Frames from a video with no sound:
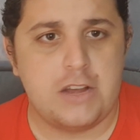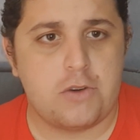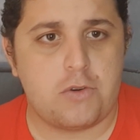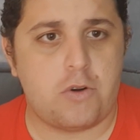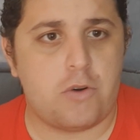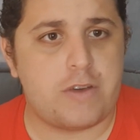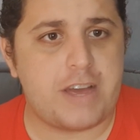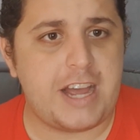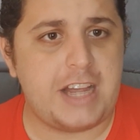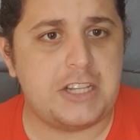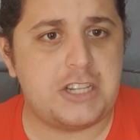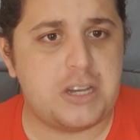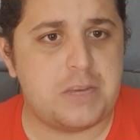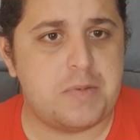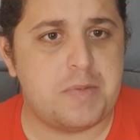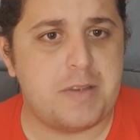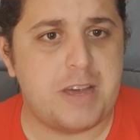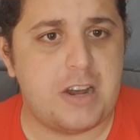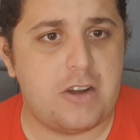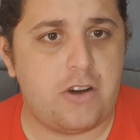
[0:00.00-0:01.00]
Qualquer
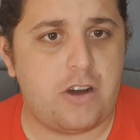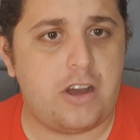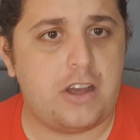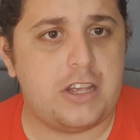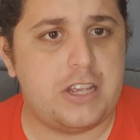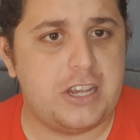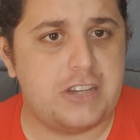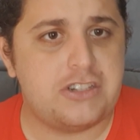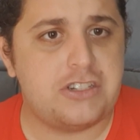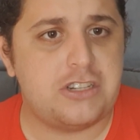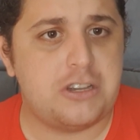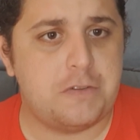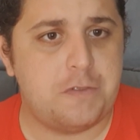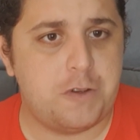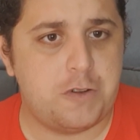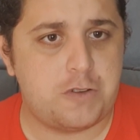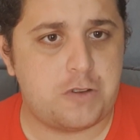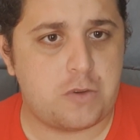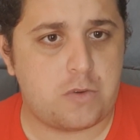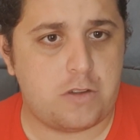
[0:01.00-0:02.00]
time melhor, e a gente
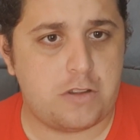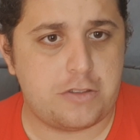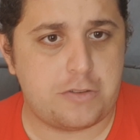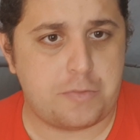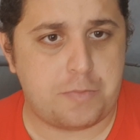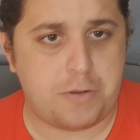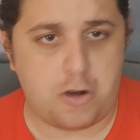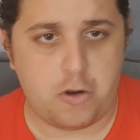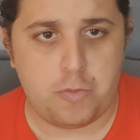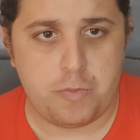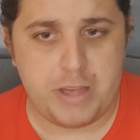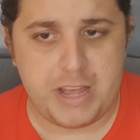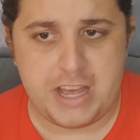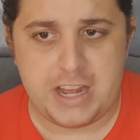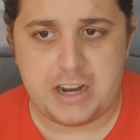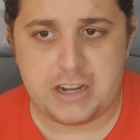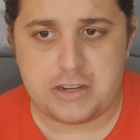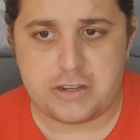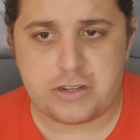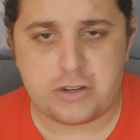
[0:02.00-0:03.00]
viu isso contra o
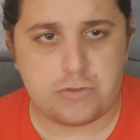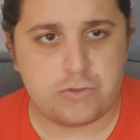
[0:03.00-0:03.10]
Palmeiras,